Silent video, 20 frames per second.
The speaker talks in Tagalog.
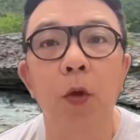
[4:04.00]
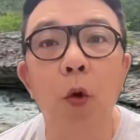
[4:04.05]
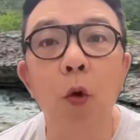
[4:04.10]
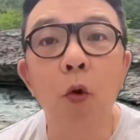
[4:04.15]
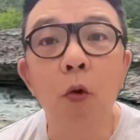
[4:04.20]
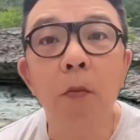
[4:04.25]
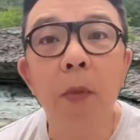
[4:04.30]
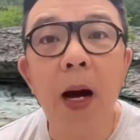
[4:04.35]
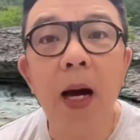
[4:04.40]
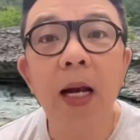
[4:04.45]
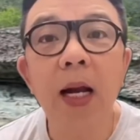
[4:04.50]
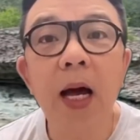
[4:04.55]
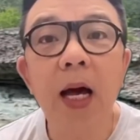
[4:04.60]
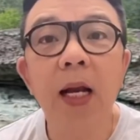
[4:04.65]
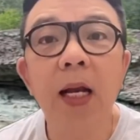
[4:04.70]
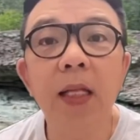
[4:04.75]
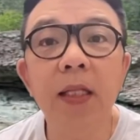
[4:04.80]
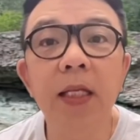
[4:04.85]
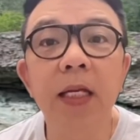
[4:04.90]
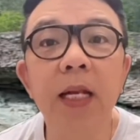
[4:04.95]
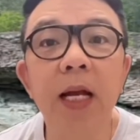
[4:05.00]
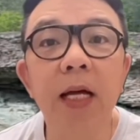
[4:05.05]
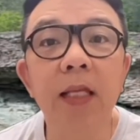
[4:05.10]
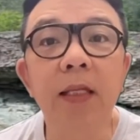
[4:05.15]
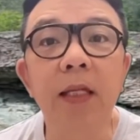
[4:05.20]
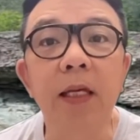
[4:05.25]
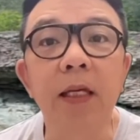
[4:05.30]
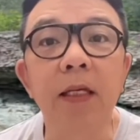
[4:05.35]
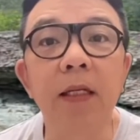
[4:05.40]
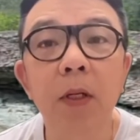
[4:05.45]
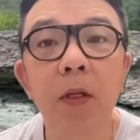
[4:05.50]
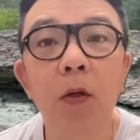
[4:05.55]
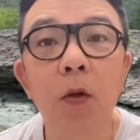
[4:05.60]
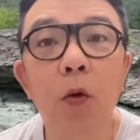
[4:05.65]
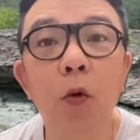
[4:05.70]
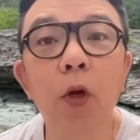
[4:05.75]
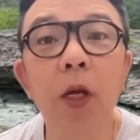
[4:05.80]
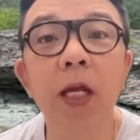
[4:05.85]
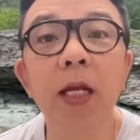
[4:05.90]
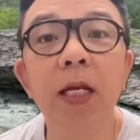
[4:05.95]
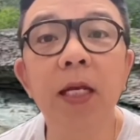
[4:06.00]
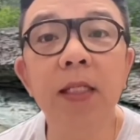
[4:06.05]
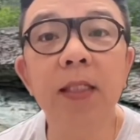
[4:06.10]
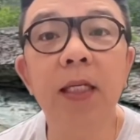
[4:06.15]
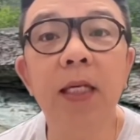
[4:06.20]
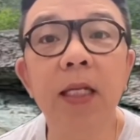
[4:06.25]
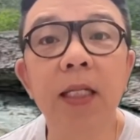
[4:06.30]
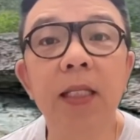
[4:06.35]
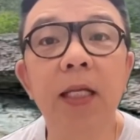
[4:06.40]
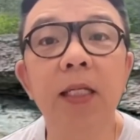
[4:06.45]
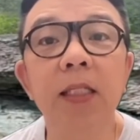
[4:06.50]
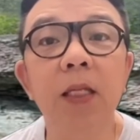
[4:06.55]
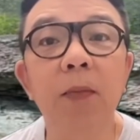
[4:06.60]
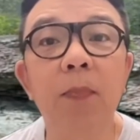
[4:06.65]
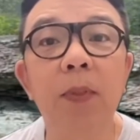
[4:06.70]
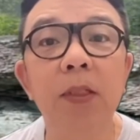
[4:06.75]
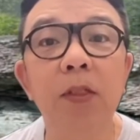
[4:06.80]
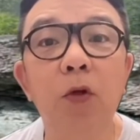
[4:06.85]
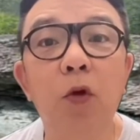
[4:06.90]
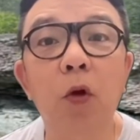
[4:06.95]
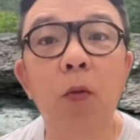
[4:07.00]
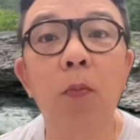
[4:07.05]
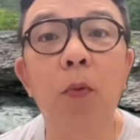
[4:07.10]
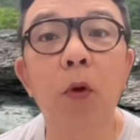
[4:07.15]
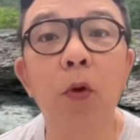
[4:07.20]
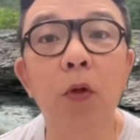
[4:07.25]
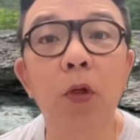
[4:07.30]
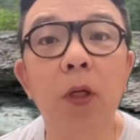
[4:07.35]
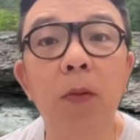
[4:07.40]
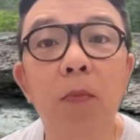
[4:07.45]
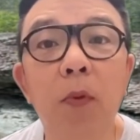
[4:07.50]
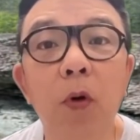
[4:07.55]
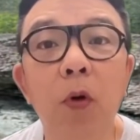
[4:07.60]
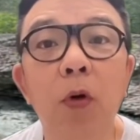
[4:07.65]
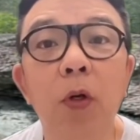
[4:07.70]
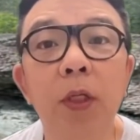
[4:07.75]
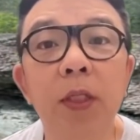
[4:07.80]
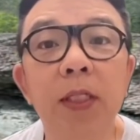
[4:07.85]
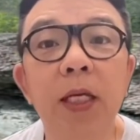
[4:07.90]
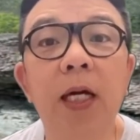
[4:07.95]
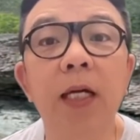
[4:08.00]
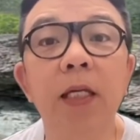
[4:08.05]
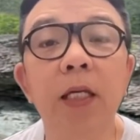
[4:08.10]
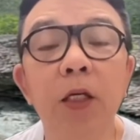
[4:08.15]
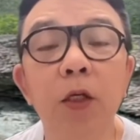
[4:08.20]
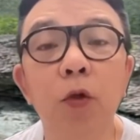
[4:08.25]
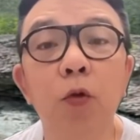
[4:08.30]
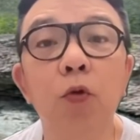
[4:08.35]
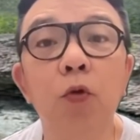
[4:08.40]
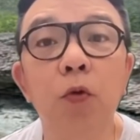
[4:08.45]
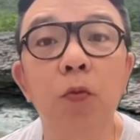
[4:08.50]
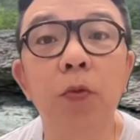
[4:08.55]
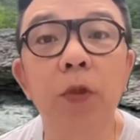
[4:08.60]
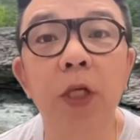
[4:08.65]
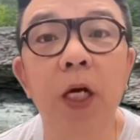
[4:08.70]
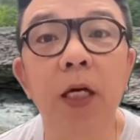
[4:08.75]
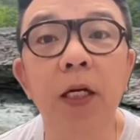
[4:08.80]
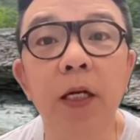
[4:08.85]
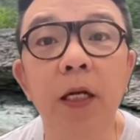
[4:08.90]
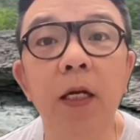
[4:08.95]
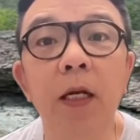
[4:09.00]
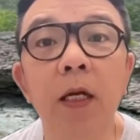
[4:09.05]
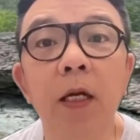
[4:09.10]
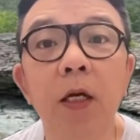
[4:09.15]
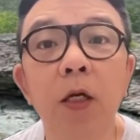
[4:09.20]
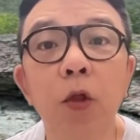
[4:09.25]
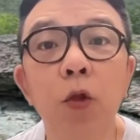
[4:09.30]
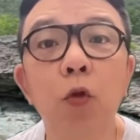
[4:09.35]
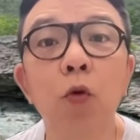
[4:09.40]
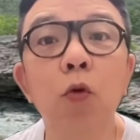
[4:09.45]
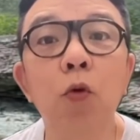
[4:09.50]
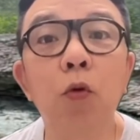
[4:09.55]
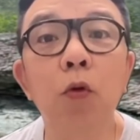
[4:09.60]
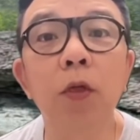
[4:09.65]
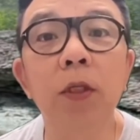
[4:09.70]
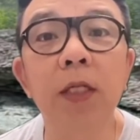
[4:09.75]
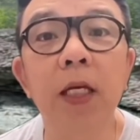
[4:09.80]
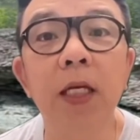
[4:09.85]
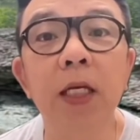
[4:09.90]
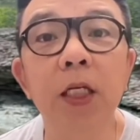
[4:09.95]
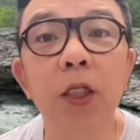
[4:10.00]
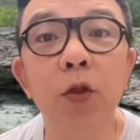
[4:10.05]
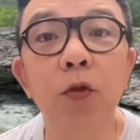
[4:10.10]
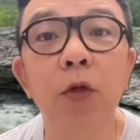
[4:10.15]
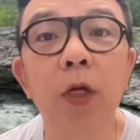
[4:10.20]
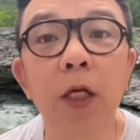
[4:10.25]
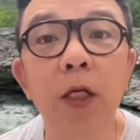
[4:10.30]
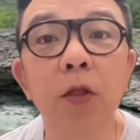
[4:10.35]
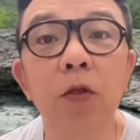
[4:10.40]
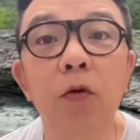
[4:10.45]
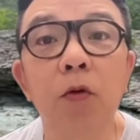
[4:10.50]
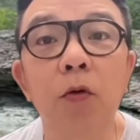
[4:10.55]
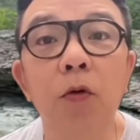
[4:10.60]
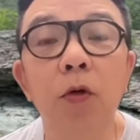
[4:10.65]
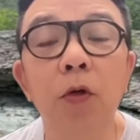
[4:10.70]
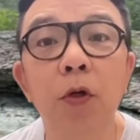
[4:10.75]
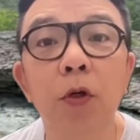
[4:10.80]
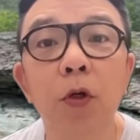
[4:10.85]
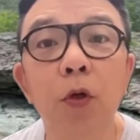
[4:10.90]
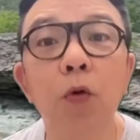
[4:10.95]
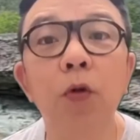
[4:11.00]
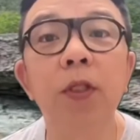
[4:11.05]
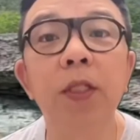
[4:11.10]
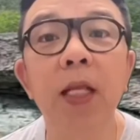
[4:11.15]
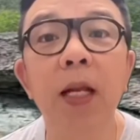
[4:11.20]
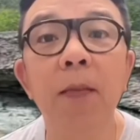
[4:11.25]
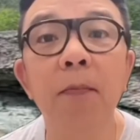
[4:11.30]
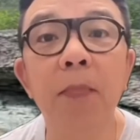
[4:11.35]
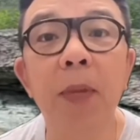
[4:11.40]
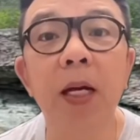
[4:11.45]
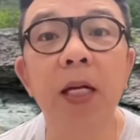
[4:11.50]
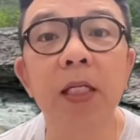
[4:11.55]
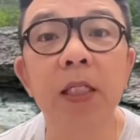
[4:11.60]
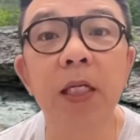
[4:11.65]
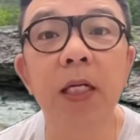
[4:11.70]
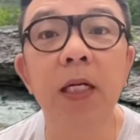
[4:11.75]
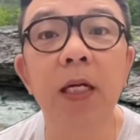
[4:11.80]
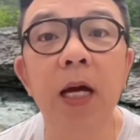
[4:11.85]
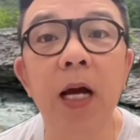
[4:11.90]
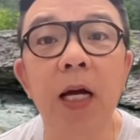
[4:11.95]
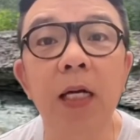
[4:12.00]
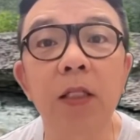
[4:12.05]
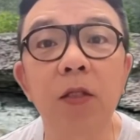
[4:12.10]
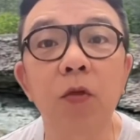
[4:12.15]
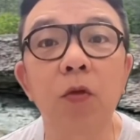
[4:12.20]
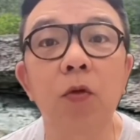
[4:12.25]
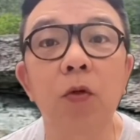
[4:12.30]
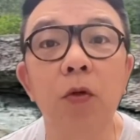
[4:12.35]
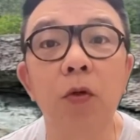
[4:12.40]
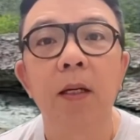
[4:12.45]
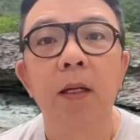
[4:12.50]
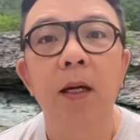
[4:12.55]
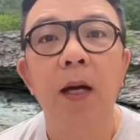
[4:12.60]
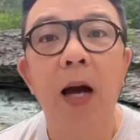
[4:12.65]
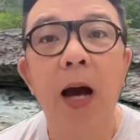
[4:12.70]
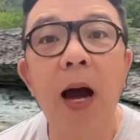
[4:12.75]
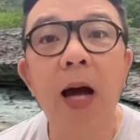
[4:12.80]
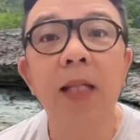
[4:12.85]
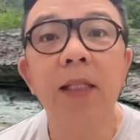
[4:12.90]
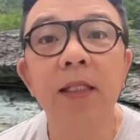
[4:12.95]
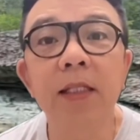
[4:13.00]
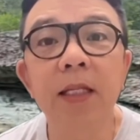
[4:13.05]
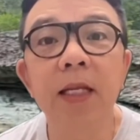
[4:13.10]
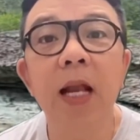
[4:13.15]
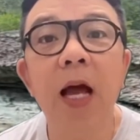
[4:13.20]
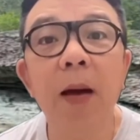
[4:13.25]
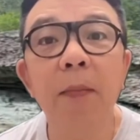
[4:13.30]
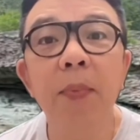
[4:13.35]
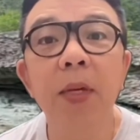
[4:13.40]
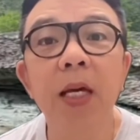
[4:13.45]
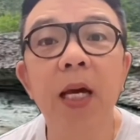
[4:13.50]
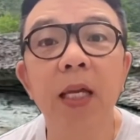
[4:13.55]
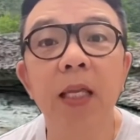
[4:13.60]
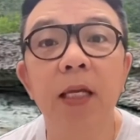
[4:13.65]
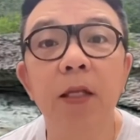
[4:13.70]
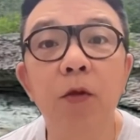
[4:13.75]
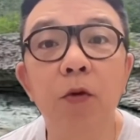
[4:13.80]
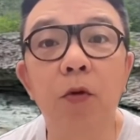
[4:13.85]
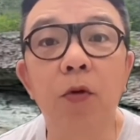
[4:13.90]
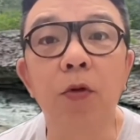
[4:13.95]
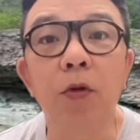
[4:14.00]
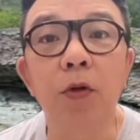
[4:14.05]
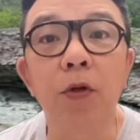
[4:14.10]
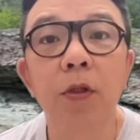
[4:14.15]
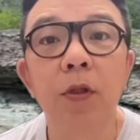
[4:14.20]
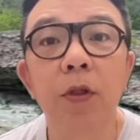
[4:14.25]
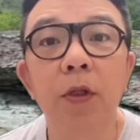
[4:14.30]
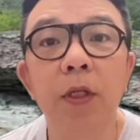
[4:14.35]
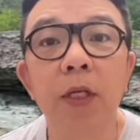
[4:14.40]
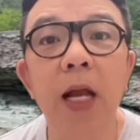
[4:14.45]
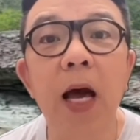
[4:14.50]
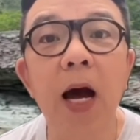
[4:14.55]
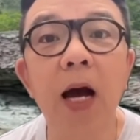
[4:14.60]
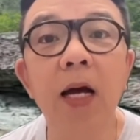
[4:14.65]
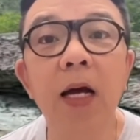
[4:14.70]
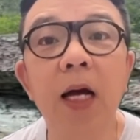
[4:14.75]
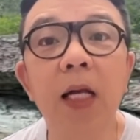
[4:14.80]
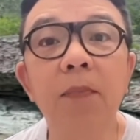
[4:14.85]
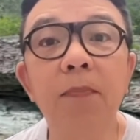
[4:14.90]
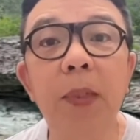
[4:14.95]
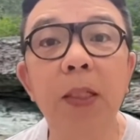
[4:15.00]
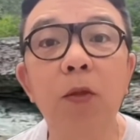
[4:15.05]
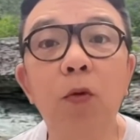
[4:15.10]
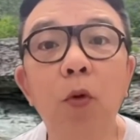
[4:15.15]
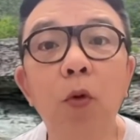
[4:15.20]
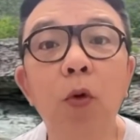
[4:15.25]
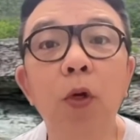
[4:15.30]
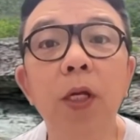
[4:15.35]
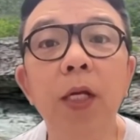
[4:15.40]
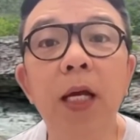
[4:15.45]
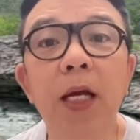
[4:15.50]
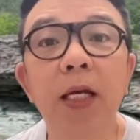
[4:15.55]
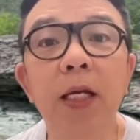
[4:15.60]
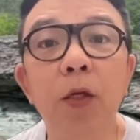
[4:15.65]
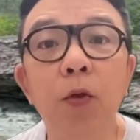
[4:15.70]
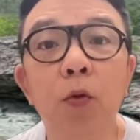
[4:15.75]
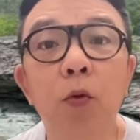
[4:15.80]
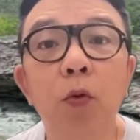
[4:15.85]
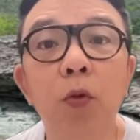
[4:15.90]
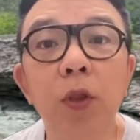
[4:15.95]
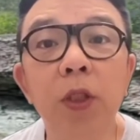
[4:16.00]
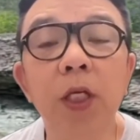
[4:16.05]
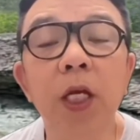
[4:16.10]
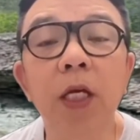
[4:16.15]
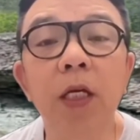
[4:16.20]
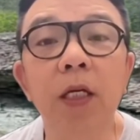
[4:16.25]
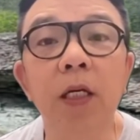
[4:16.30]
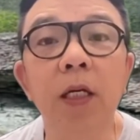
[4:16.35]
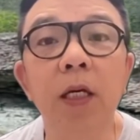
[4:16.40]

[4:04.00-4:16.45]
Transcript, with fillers: Kung maalala din natin, huling nagsalita si Pastor Apollo Kiboloy sa kanyang YouTube channel tungkol sa issue na ito nung sinampahan siya ng kaso. At sinabi nga niya doon na hanggat patuloy na inuusig